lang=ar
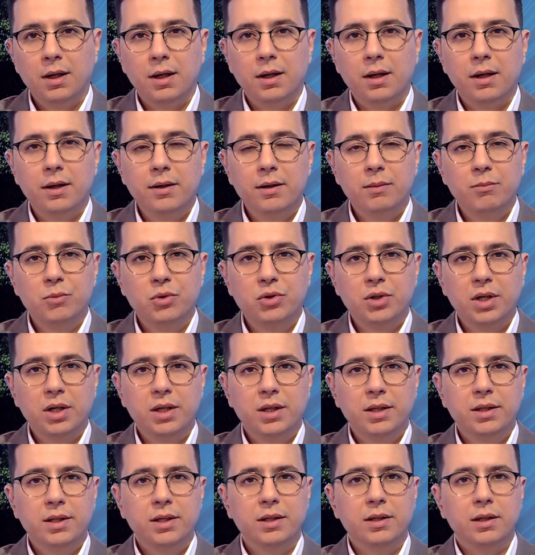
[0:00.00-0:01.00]
الآن
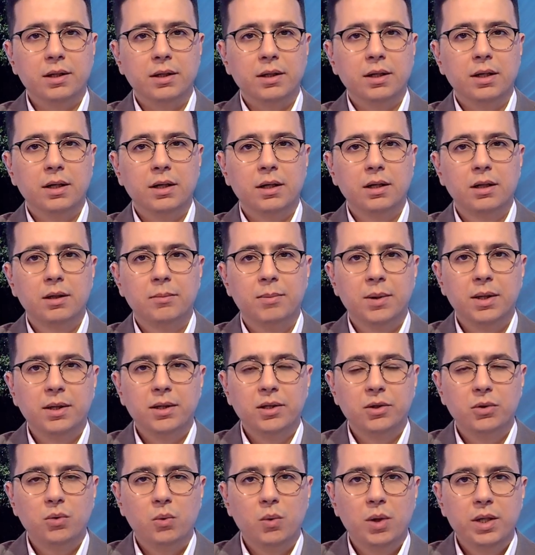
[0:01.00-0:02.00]
مشاهدينا إلى
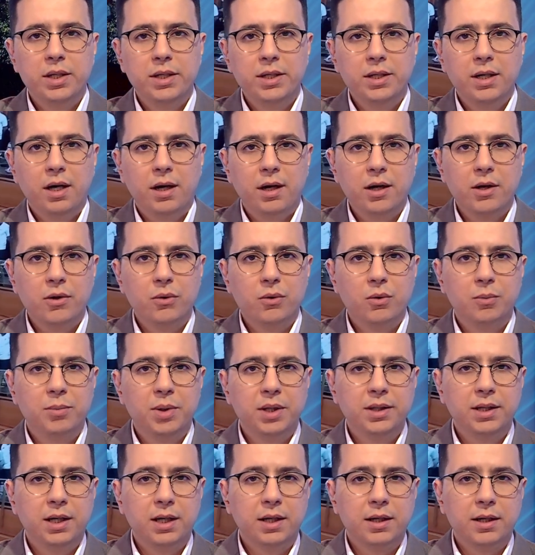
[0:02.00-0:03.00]
الأخبار الدولية حيث
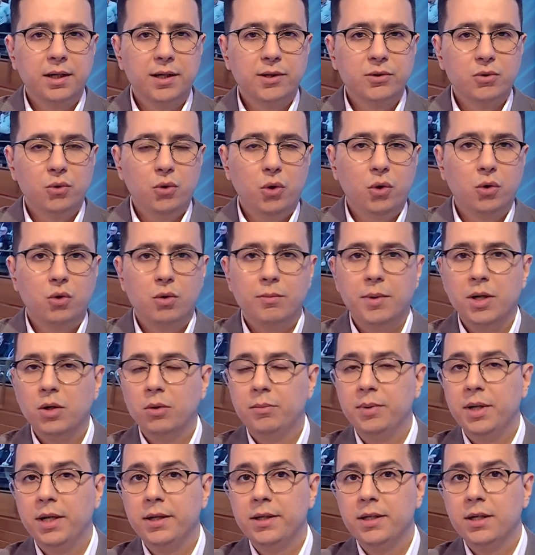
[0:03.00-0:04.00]
بدأ رئيس
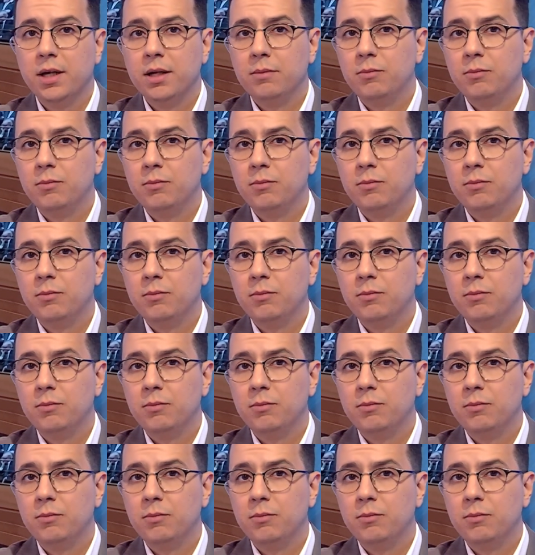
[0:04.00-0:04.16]
الحكومة اللبنانية